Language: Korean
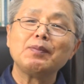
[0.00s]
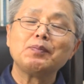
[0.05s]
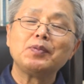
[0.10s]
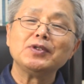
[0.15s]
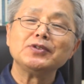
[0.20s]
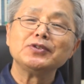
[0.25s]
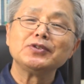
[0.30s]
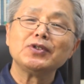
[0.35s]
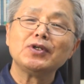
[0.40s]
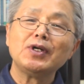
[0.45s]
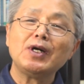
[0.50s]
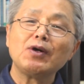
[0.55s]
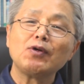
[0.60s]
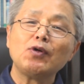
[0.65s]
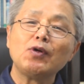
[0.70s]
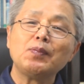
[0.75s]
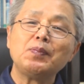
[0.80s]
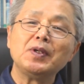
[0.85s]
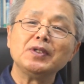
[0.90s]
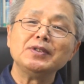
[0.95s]

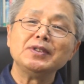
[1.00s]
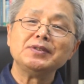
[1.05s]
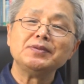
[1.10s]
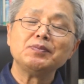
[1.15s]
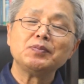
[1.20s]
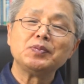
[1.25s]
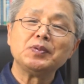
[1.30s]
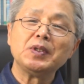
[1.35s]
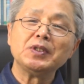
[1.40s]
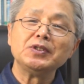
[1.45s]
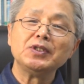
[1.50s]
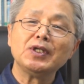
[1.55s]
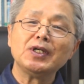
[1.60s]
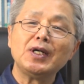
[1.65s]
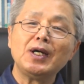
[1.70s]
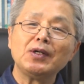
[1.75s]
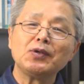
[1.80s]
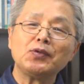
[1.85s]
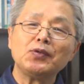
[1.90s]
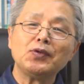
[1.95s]
번성하고 번,
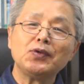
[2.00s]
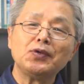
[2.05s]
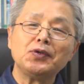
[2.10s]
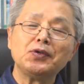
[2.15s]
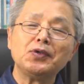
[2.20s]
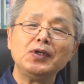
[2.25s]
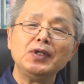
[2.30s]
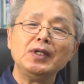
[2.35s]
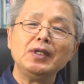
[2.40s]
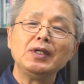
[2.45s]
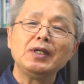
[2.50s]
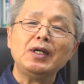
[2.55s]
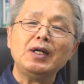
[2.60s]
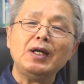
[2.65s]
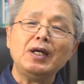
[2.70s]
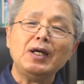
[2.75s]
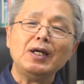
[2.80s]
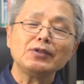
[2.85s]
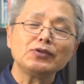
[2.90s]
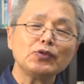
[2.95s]
번영하고
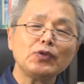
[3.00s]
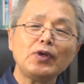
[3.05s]
아주